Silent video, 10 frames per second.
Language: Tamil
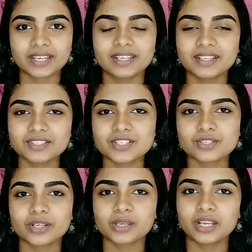
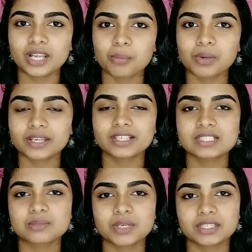டிட்டர்ஜென்டோடைய எல்லா
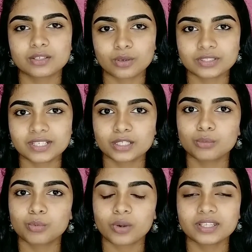பார்ட்டிகல்ஸுமே அந்த
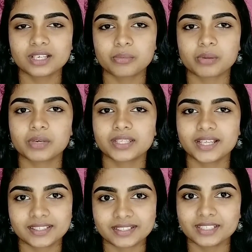க்ளாத்லேருந்து போனதுக்கப்புறமா
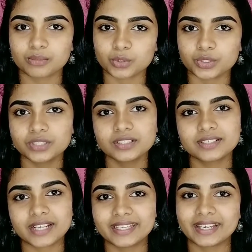தான் அதை எடுத்து நம்ம வந்துட்டு
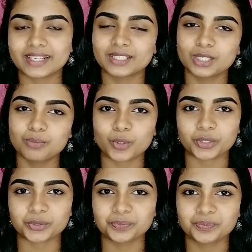ட்ரை ஆகிறதுக்கு
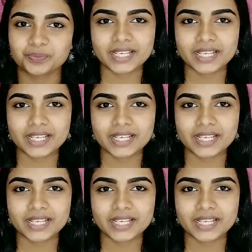போடணும்